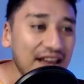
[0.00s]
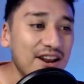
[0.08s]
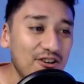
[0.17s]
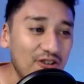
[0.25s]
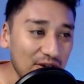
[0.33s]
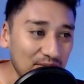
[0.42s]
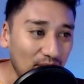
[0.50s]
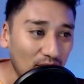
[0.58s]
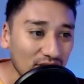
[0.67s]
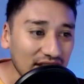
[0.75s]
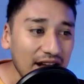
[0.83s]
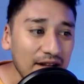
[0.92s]
No
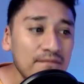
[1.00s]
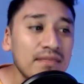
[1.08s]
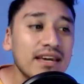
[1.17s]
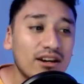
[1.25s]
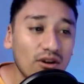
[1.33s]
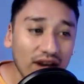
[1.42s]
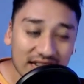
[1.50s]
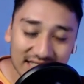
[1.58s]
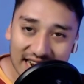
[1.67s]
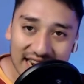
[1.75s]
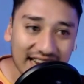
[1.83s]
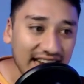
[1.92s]
importa. Creo que
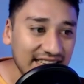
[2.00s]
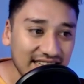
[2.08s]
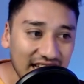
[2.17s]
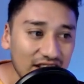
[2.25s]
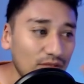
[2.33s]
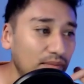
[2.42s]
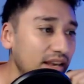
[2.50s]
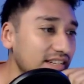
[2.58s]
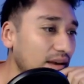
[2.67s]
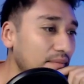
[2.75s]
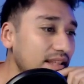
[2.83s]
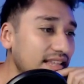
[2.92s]
están ejercitando
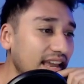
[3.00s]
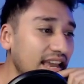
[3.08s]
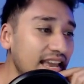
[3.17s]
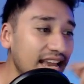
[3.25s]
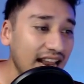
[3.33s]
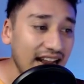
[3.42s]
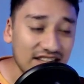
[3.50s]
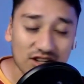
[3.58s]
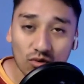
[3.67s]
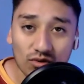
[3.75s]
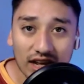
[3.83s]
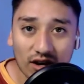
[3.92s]
precisamente en la
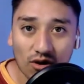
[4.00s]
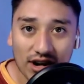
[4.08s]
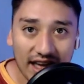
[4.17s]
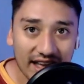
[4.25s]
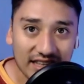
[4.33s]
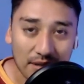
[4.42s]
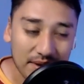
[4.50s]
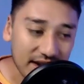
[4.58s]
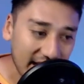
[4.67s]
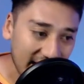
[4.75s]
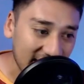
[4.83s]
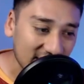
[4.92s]
segunda jornada también
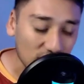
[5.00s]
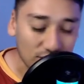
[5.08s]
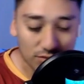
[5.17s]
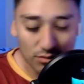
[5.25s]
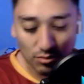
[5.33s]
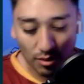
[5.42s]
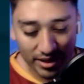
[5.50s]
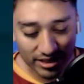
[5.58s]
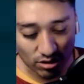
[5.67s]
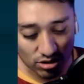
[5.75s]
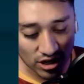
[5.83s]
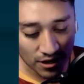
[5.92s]
en esos mismos
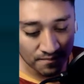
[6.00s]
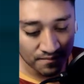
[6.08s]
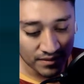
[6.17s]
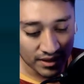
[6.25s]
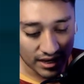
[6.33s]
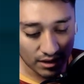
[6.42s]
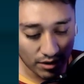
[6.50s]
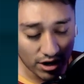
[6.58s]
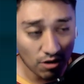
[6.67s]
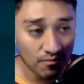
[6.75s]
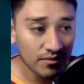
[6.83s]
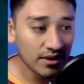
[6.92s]
momentos. Y
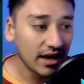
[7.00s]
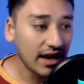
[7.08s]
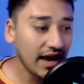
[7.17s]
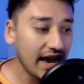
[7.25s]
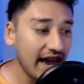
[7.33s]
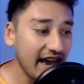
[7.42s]
bueno, eh,